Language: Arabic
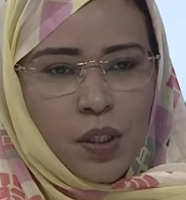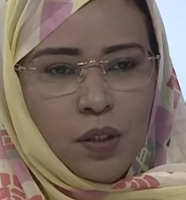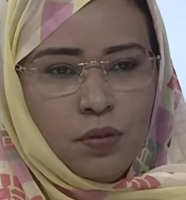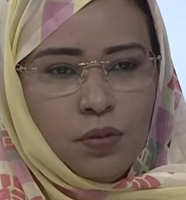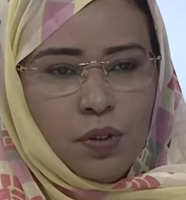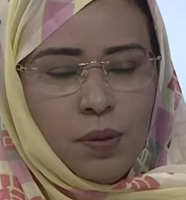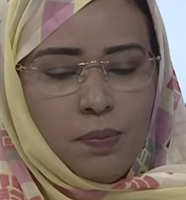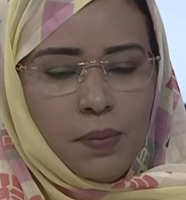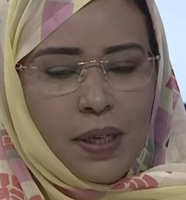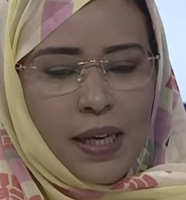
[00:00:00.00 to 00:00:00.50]

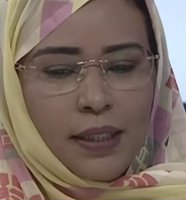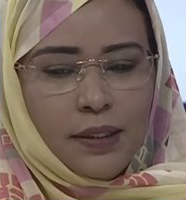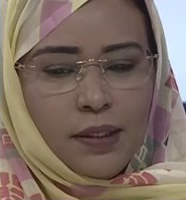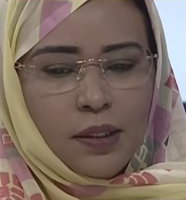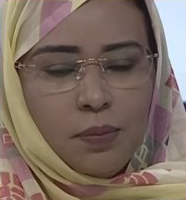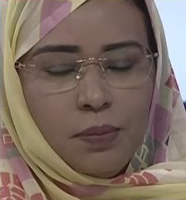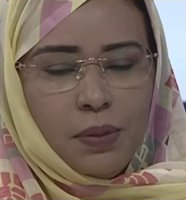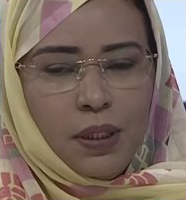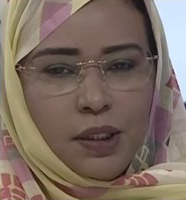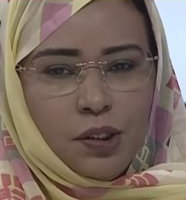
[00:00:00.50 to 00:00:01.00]
من
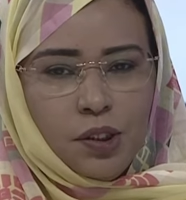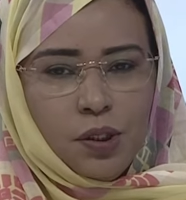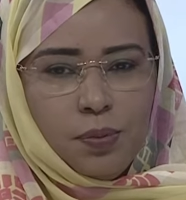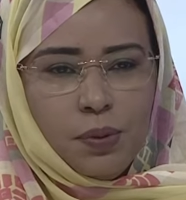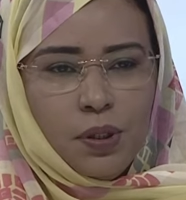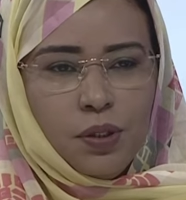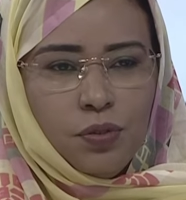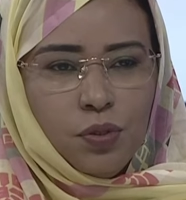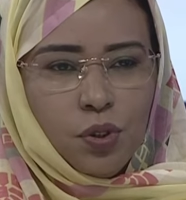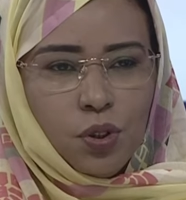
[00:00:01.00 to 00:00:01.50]
ملي تيب
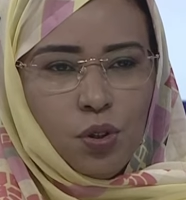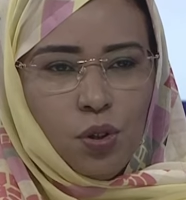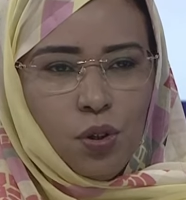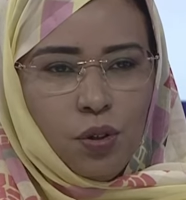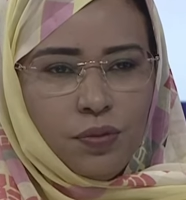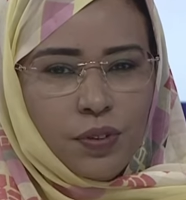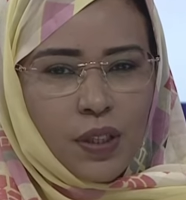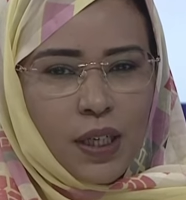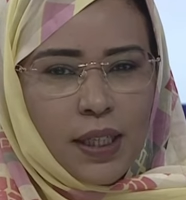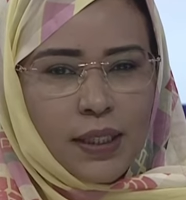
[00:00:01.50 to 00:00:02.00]
كيف
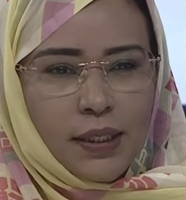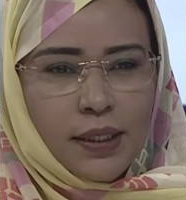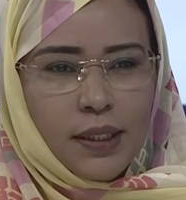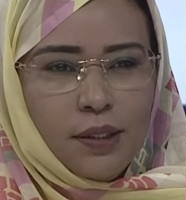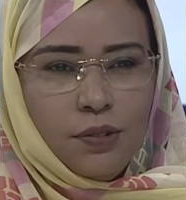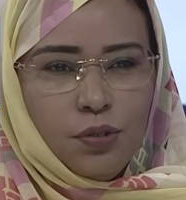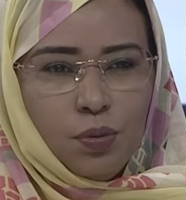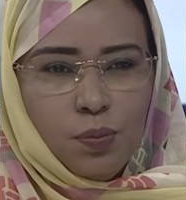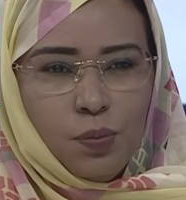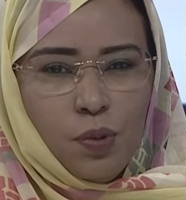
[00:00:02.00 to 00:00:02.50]
تكلوفات كيف
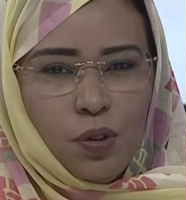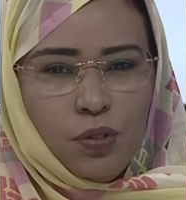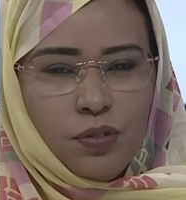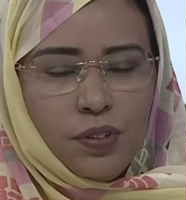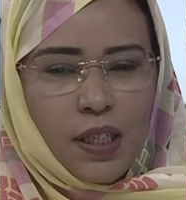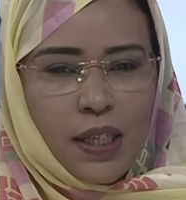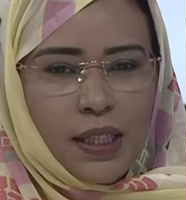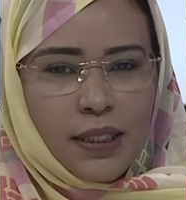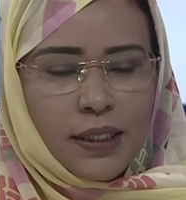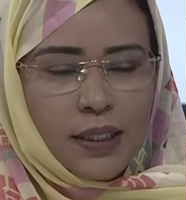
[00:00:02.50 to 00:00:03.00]

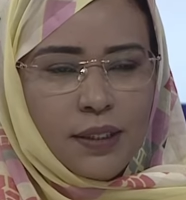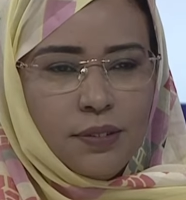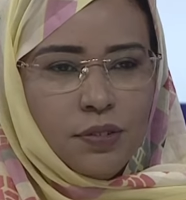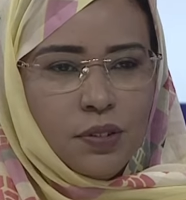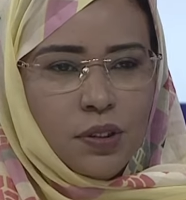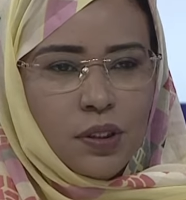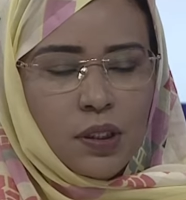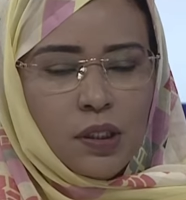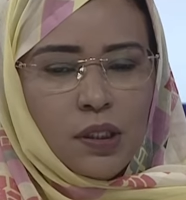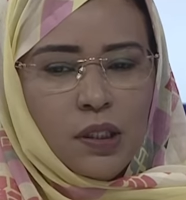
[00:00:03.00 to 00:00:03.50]
تموفات كيف
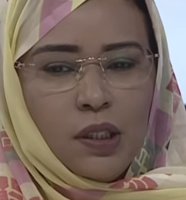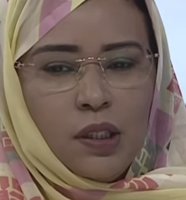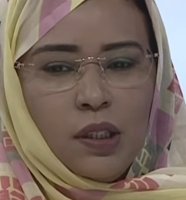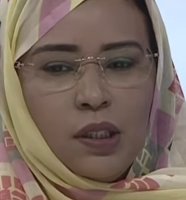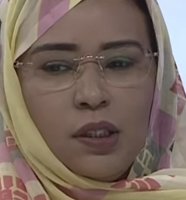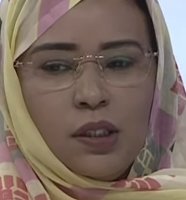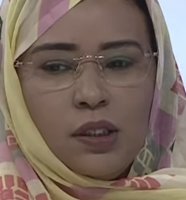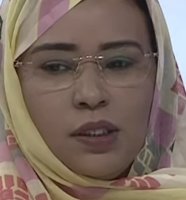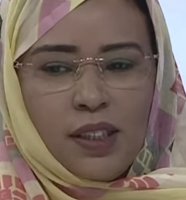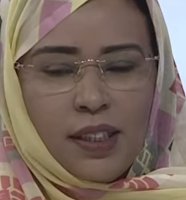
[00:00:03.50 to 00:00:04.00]

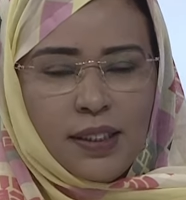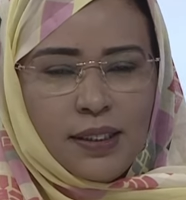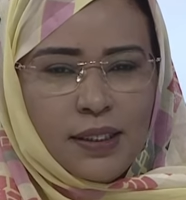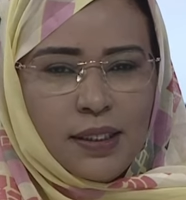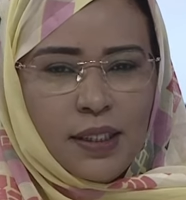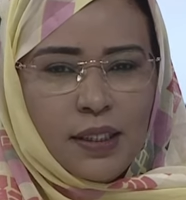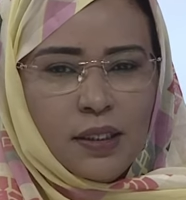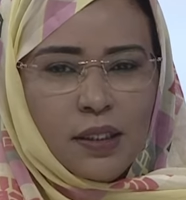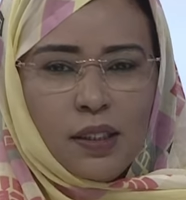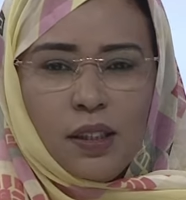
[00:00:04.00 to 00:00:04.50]
ست
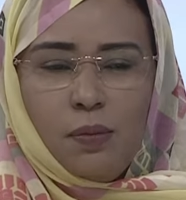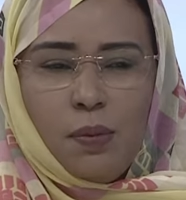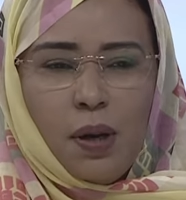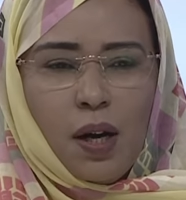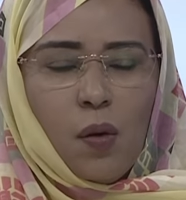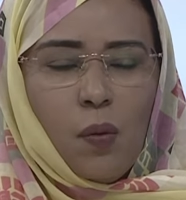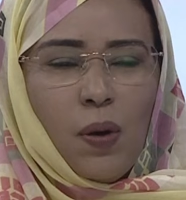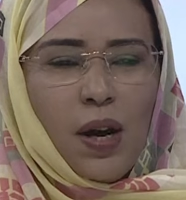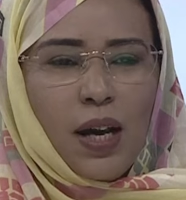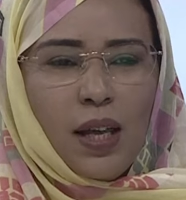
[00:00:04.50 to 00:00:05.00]
ست كل مره
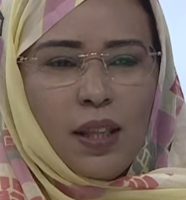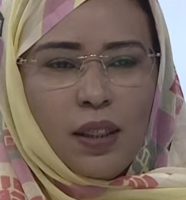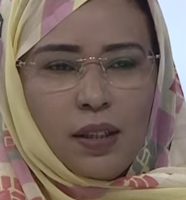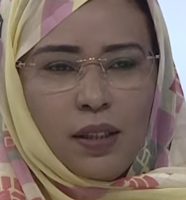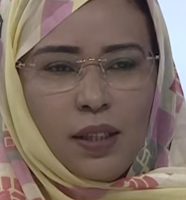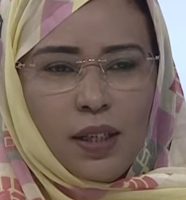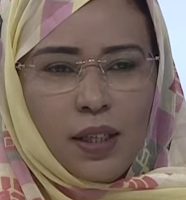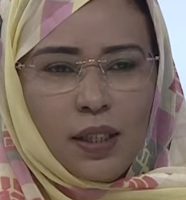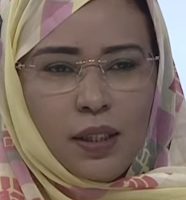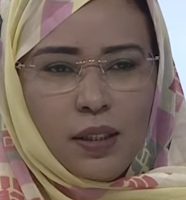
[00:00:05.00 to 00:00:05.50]

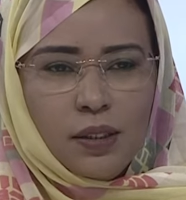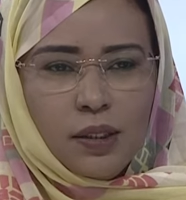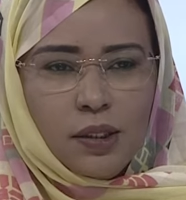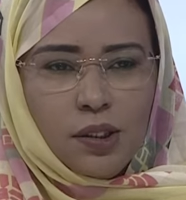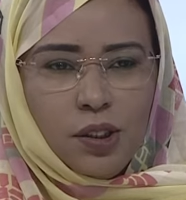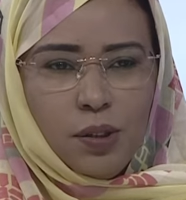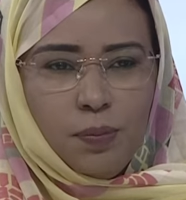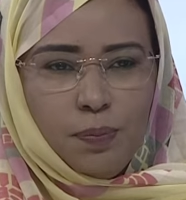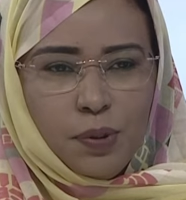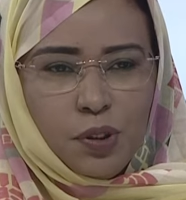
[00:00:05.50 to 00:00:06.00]
واخذن
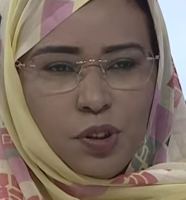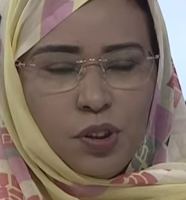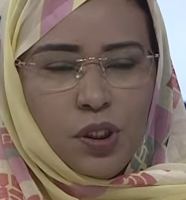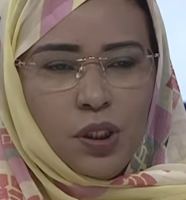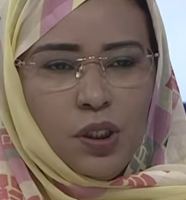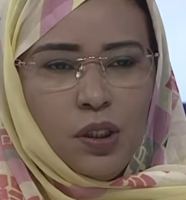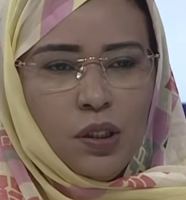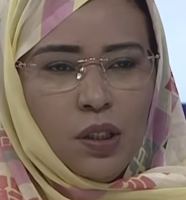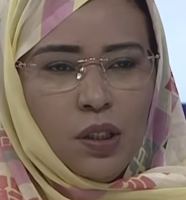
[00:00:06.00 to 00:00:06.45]
تيب جديد